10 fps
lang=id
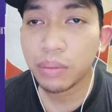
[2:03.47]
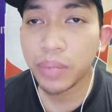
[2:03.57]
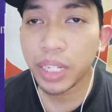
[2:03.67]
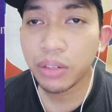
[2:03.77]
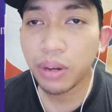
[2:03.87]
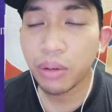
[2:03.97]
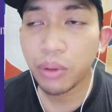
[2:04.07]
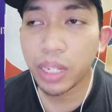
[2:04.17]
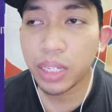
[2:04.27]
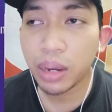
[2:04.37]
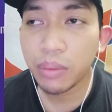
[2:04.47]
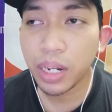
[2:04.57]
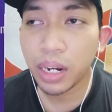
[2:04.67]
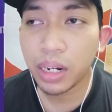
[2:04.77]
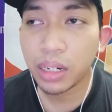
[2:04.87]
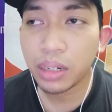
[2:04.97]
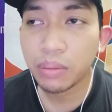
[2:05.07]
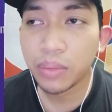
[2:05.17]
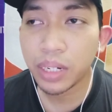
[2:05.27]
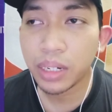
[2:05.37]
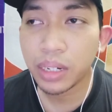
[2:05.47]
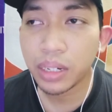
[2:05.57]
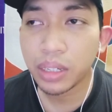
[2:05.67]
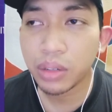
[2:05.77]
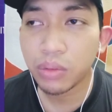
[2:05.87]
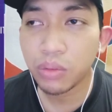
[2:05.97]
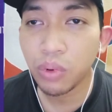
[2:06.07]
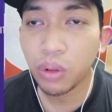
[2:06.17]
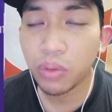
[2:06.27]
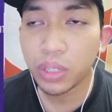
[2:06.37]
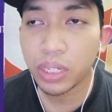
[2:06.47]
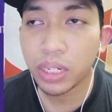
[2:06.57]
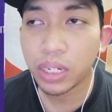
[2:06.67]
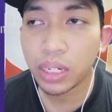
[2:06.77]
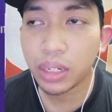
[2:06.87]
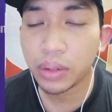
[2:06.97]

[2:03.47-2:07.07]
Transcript: match with Ham dan match Wolves ini